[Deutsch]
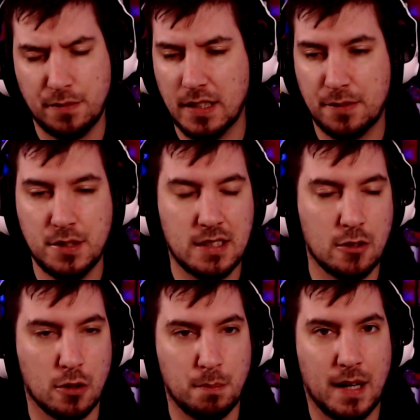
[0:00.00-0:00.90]
Vielleicht findet ihr
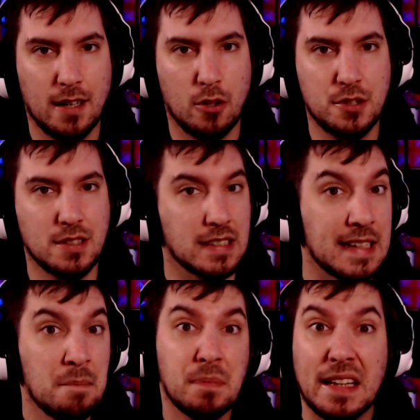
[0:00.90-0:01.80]
noch ein paar Leute, die
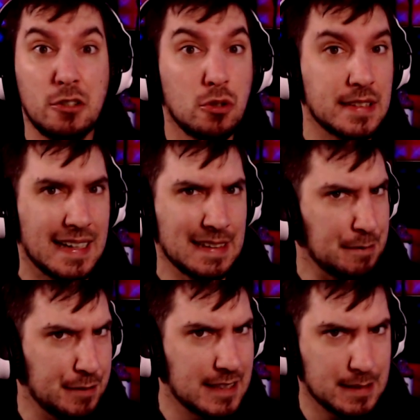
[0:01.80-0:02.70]
irgendeinen
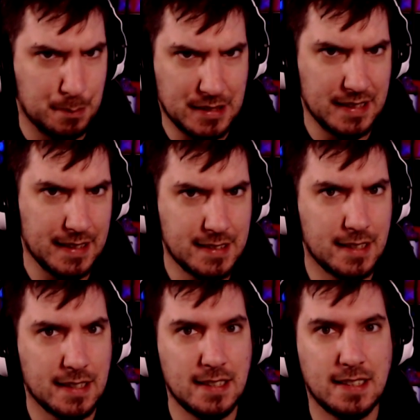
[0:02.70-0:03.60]
Fix bisher
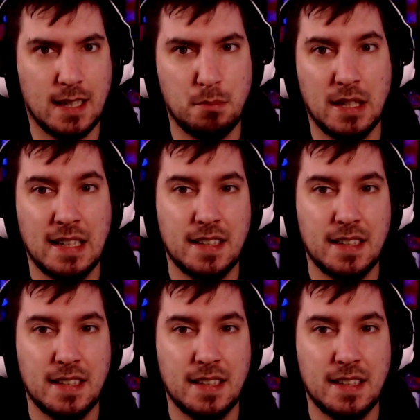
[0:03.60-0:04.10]
hingekriegt haben.